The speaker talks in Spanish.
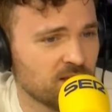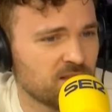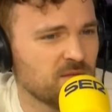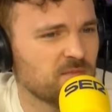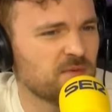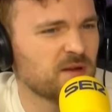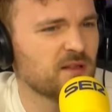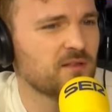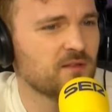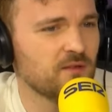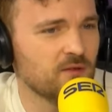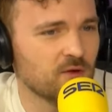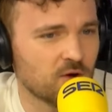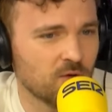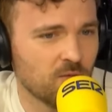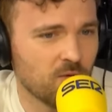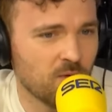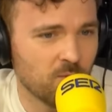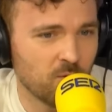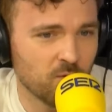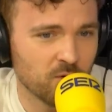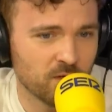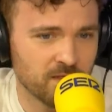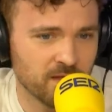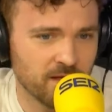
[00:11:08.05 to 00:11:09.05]
Siempre he sido como
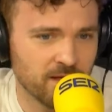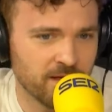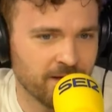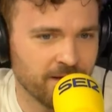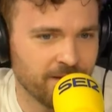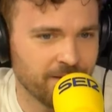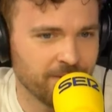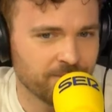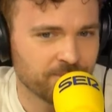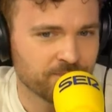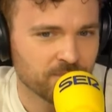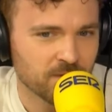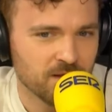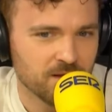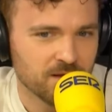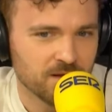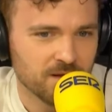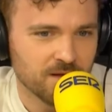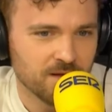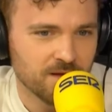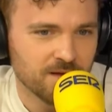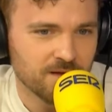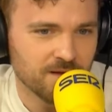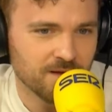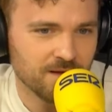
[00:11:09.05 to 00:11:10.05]
muy de.
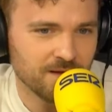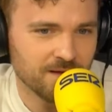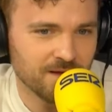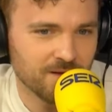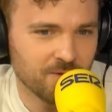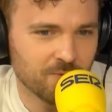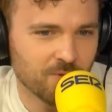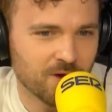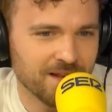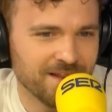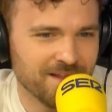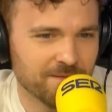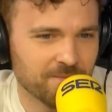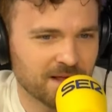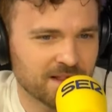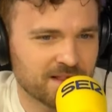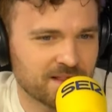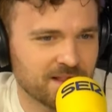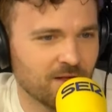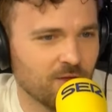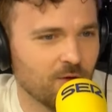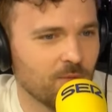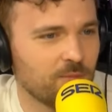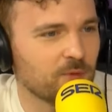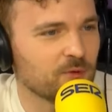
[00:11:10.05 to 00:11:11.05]
Eh, igual
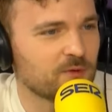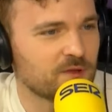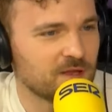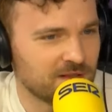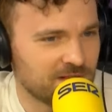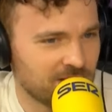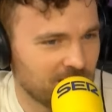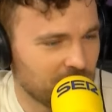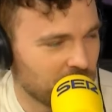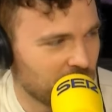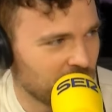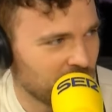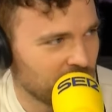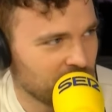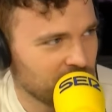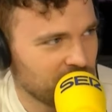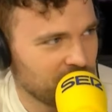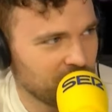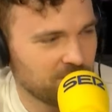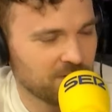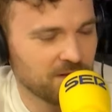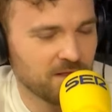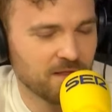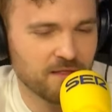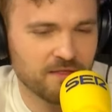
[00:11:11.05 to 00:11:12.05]
demasiado positivo, ¿no?
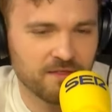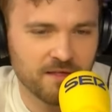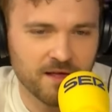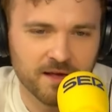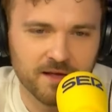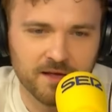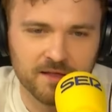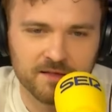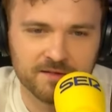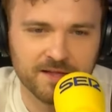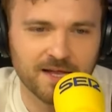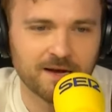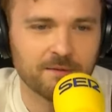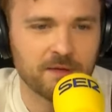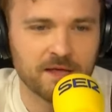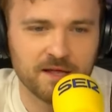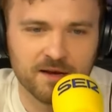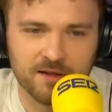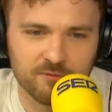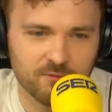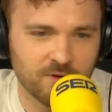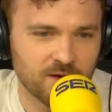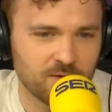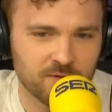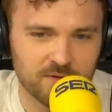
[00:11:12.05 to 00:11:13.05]
Siempre decía que estar bien
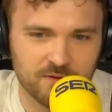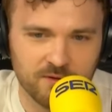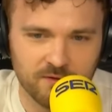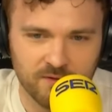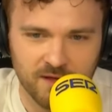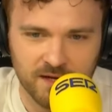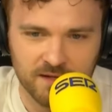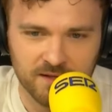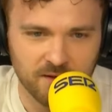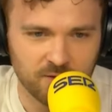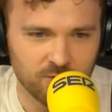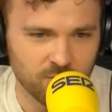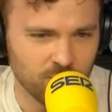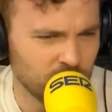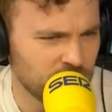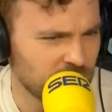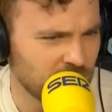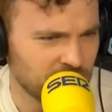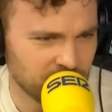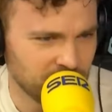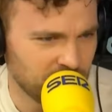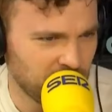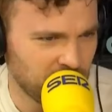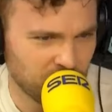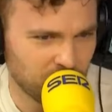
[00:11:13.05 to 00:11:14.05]
es una cuestión de actitud,
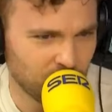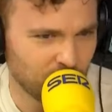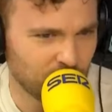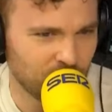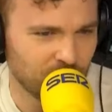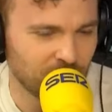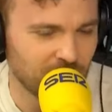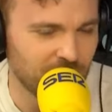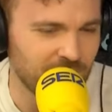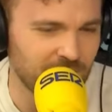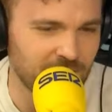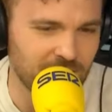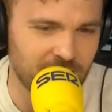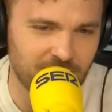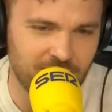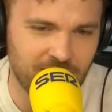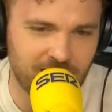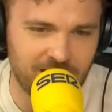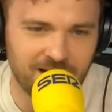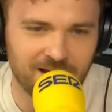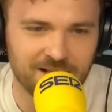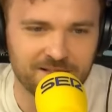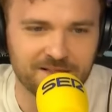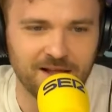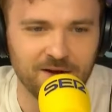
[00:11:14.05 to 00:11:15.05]
incluso en,
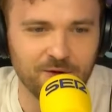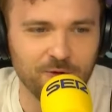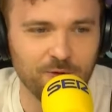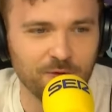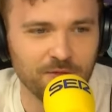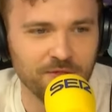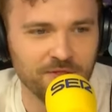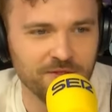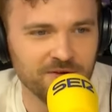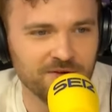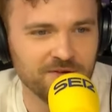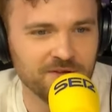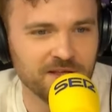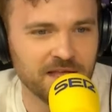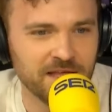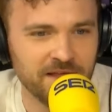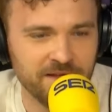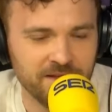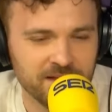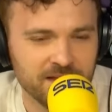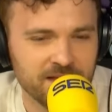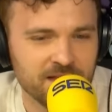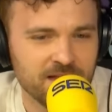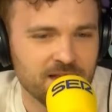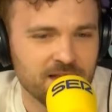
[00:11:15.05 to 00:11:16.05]
la salud, ¿no?
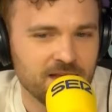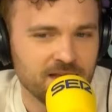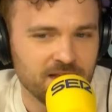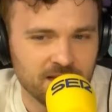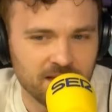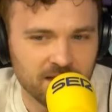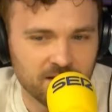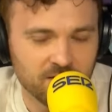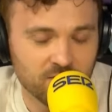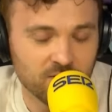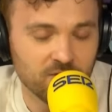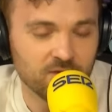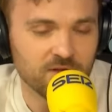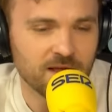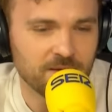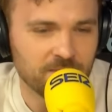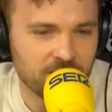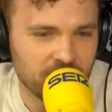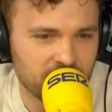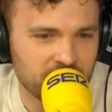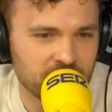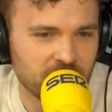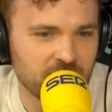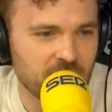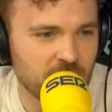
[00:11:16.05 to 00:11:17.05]
Y, no, y a
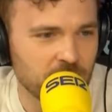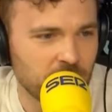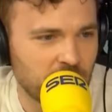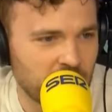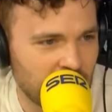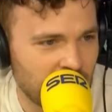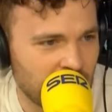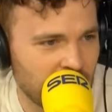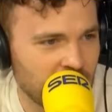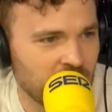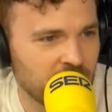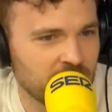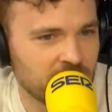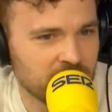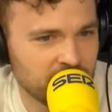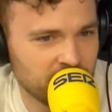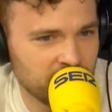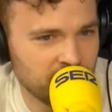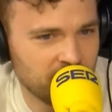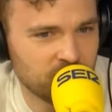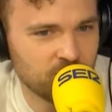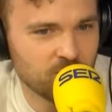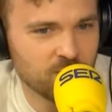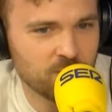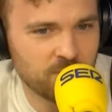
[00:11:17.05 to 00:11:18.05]
veces hay que parar, hay que
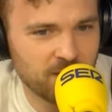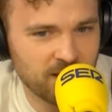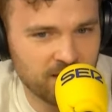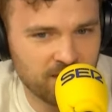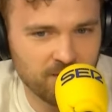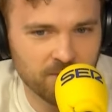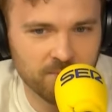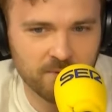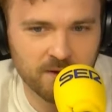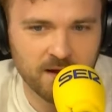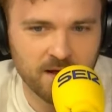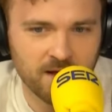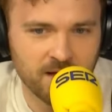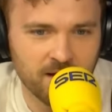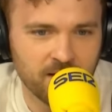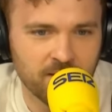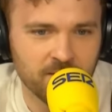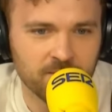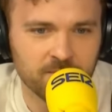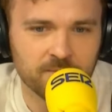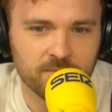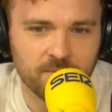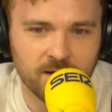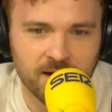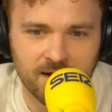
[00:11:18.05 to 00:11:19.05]
tener tu espacio para,
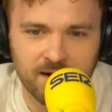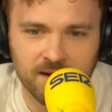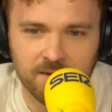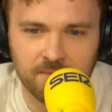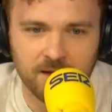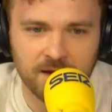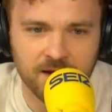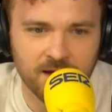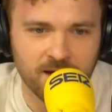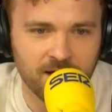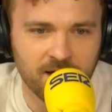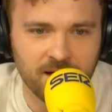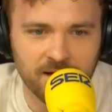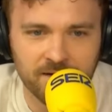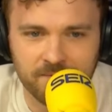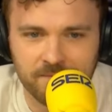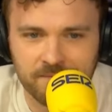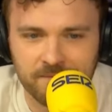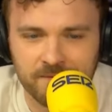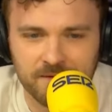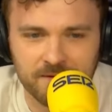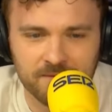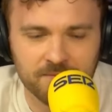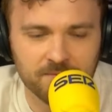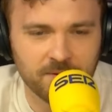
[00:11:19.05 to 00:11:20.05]
liberar,
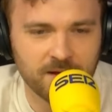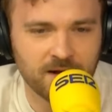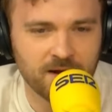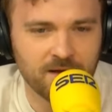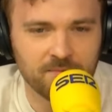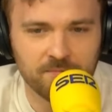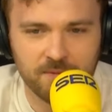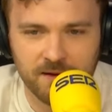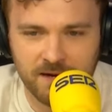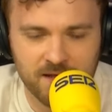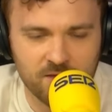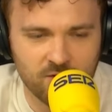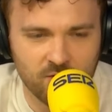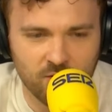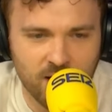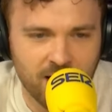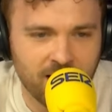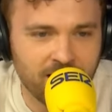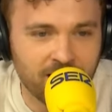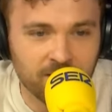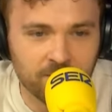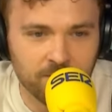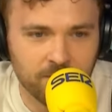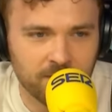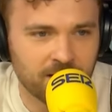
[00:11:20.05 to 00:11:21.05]
eh, para,
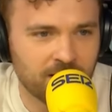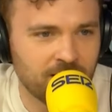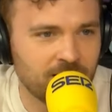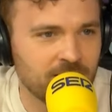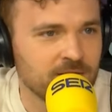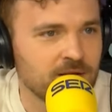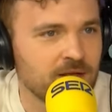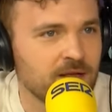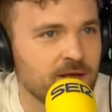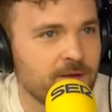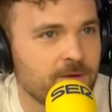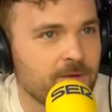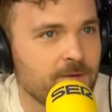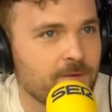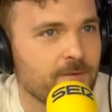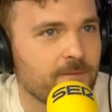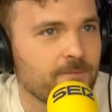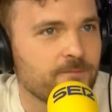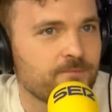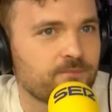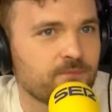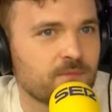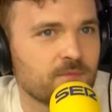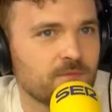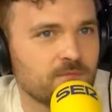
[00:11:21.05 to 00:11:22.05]
llorar, para
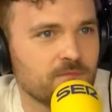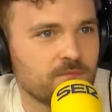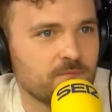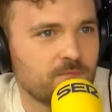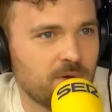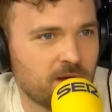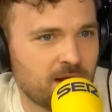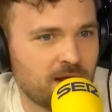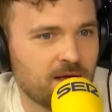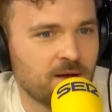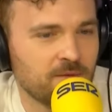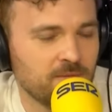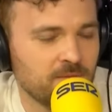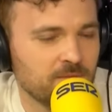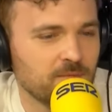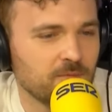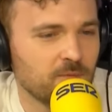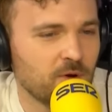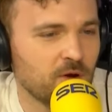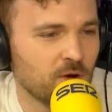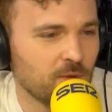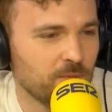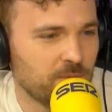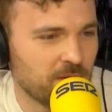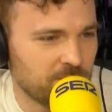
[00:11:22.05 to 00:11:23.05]

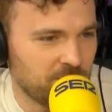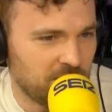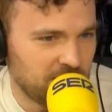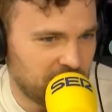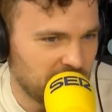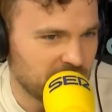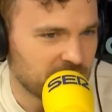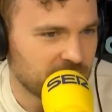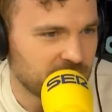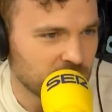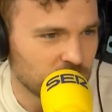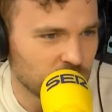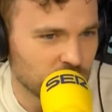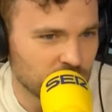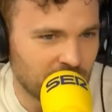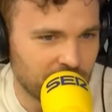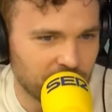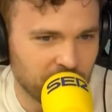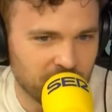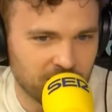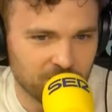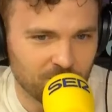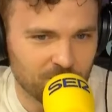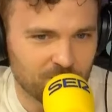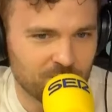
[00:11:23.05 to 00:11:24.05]
bueno, permitirte tú
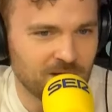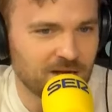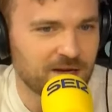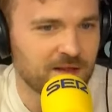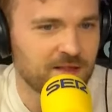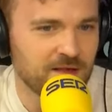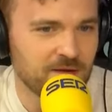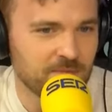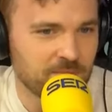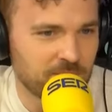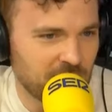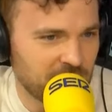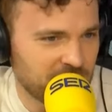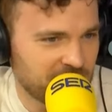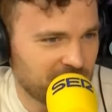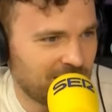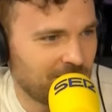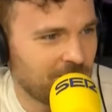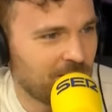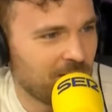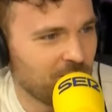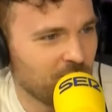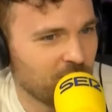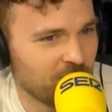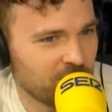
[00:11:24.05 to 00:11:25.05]
también no ser siempre el
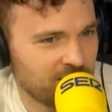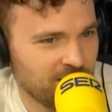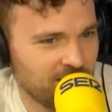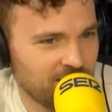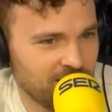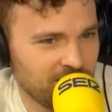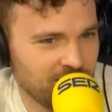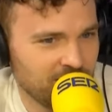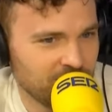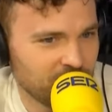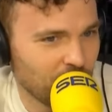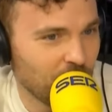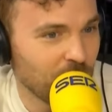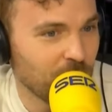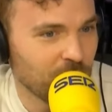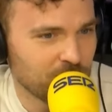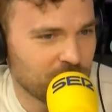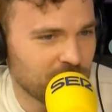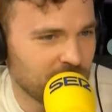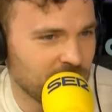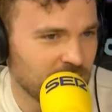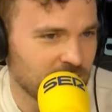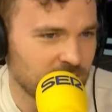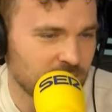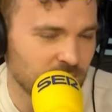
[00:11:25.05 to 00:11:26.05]
salvador de, de
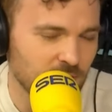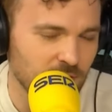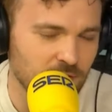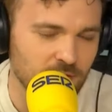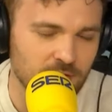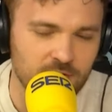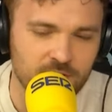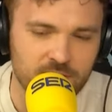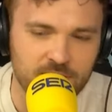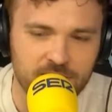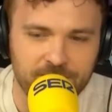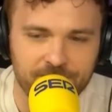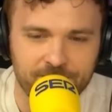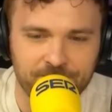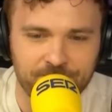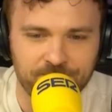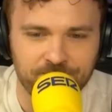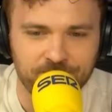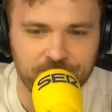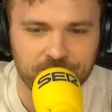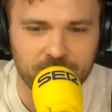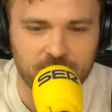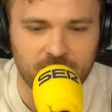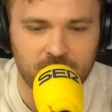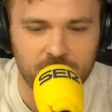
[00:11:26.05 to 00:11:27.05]
todos y de todo y,
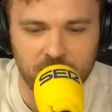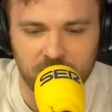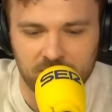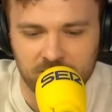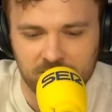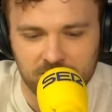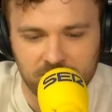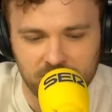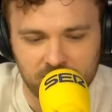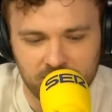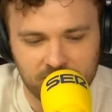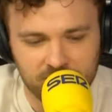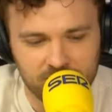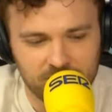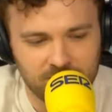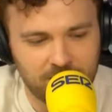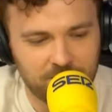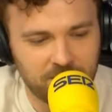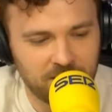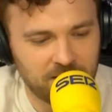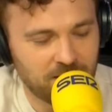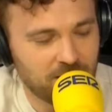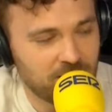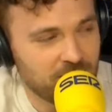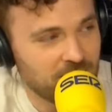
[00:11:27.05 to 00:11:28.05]
bueno, pues
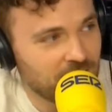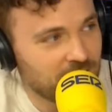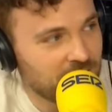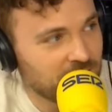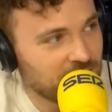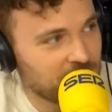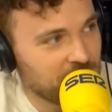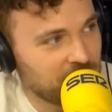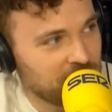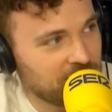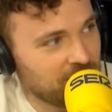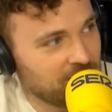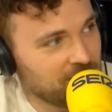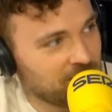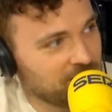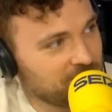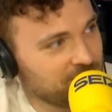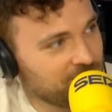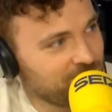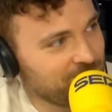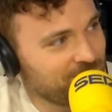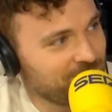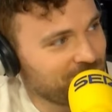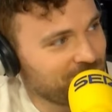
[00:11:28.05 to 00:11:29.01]
aprendizajes vitales.